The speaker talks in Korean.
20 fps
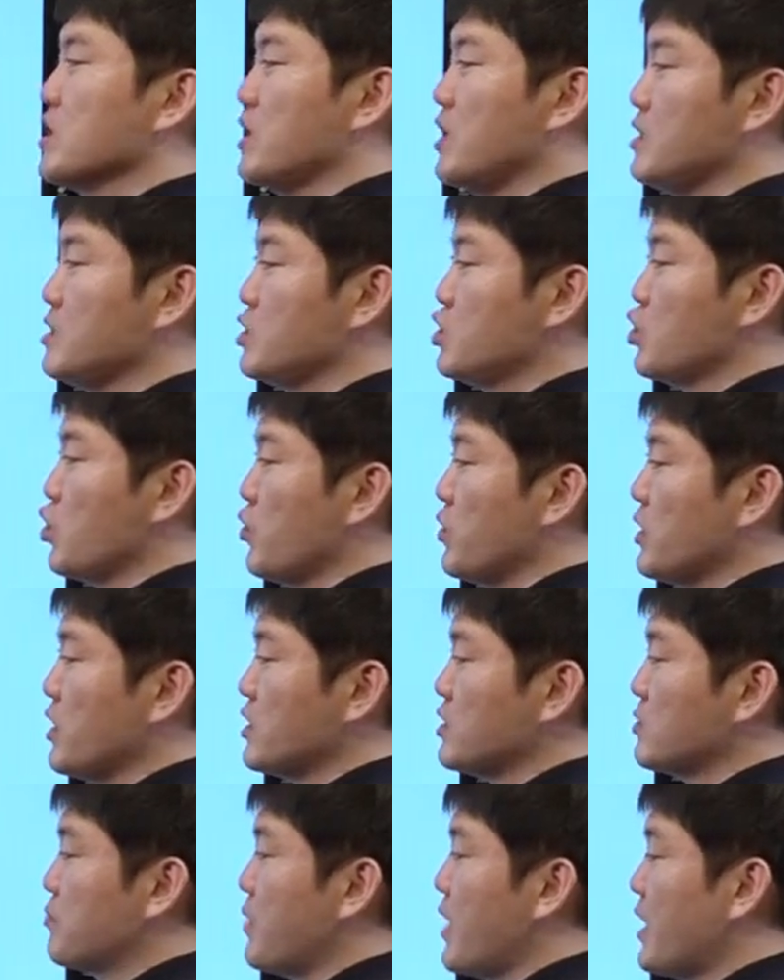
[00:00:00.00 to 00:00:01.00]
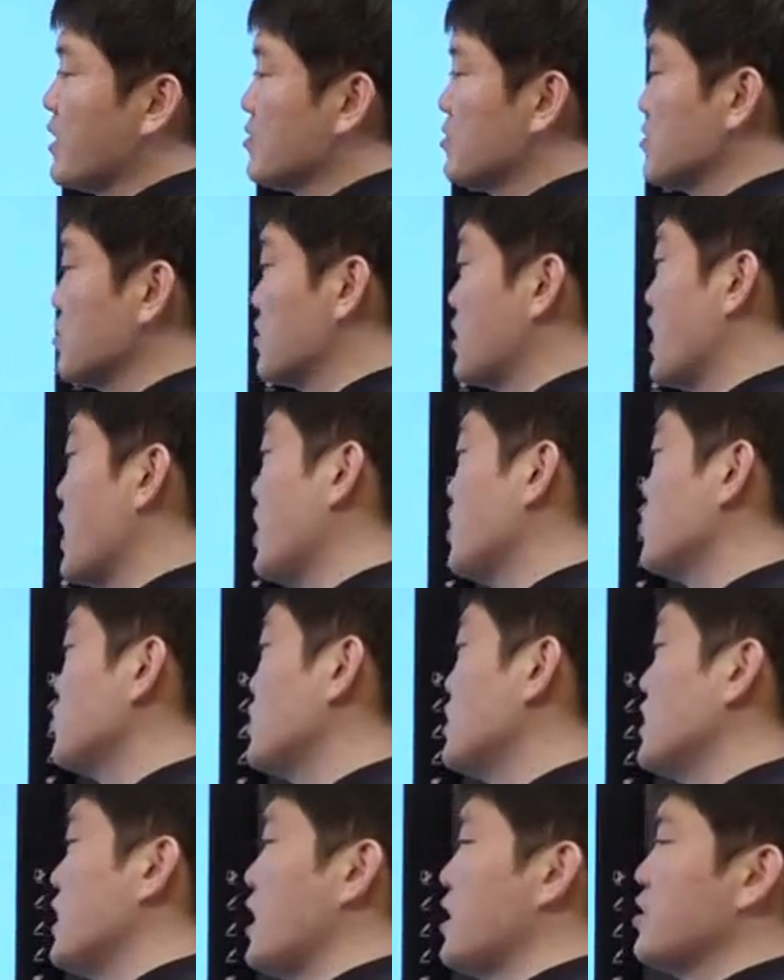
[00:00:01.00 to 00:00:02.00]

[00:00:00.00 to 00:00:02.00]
He's showing his back to the camera